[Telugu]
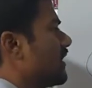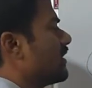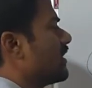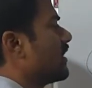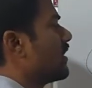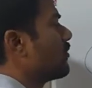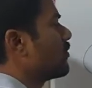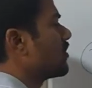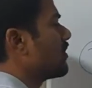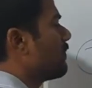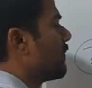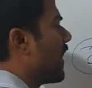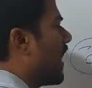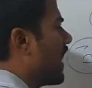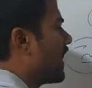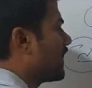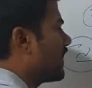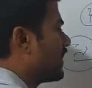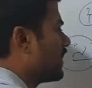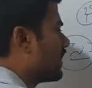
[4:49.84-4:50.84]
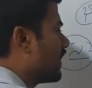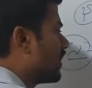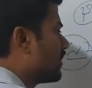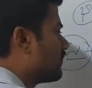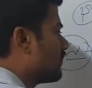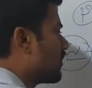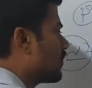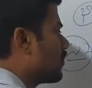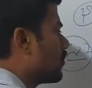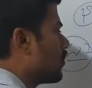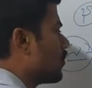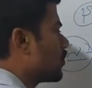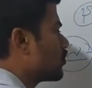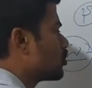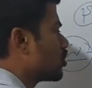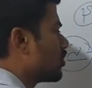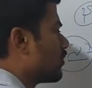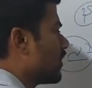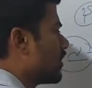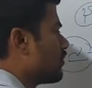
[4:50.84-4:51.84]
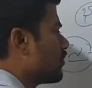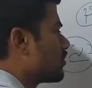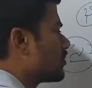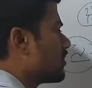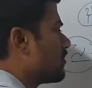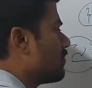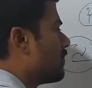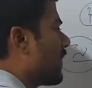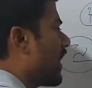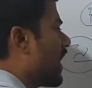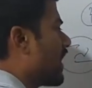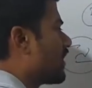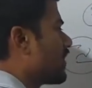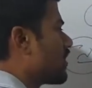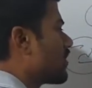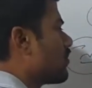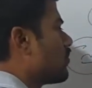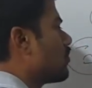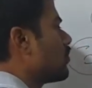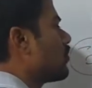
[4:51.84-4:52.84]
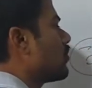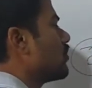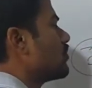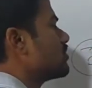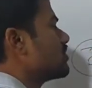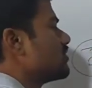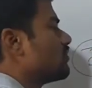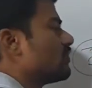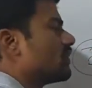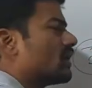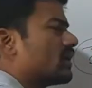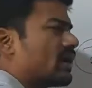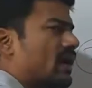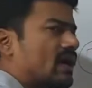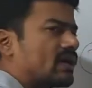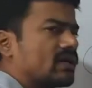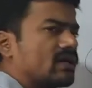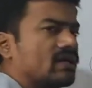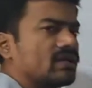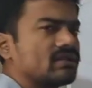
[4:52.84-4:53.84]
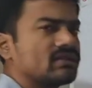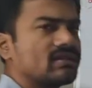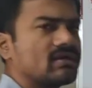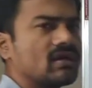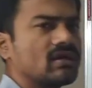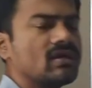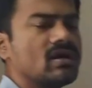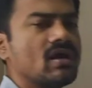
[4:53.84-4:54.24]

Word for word: లేకపోతే బ్యాంకింగ్ నెట్వర్క్లోకి చొరబడి మొత్తం బ్యాంక్ అకౌంట్లోంచి ఉన్న డేటా అంతా